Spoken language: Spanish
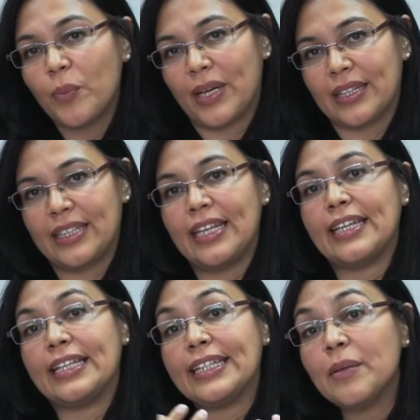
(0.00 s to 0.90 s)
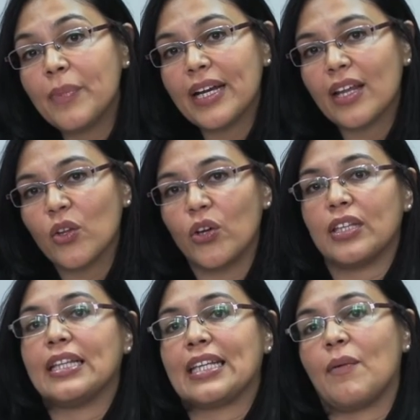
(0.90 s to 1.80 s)
de partida y el disparador
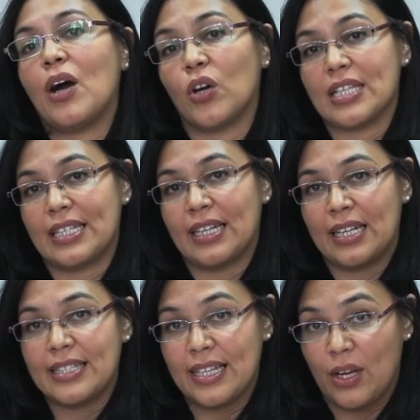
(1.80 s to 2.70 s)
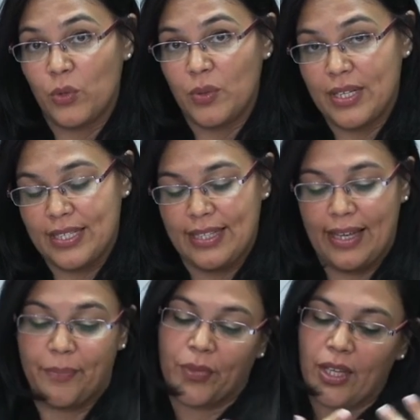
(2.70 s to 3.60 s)
del trabajo que se realiza en la universidad.